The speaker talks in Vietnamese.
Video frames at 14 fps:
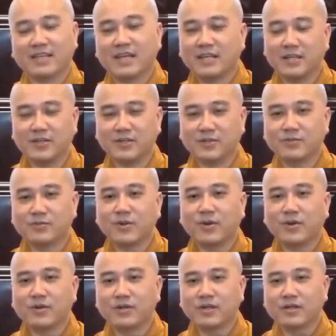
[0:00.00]
gia đình chúng
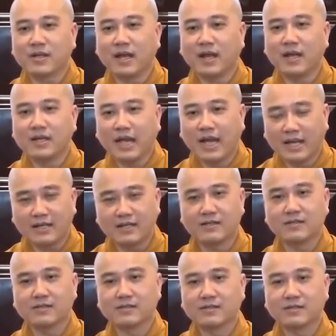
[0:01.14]
tôi rất là hân hạnh
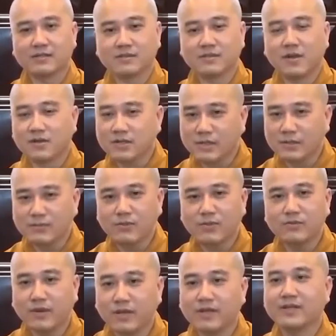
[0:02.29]
được đón tiếp
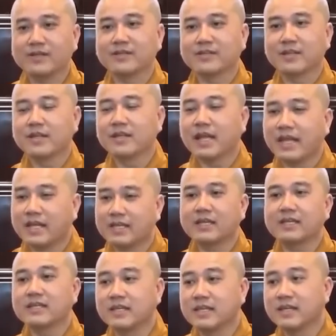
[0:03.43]
quý vị. Thế này
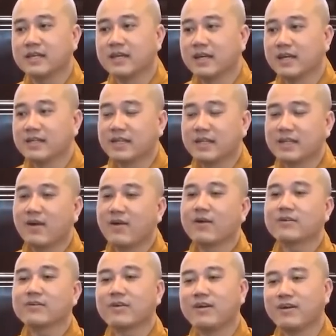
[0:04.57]
thế kia. Ta
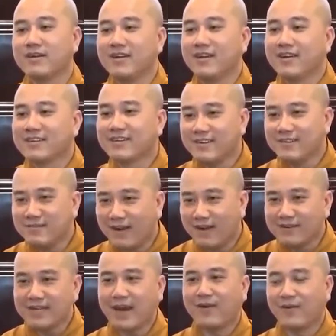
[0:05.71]
nói có
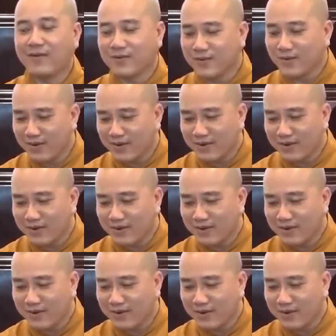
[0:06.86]
mở đầu,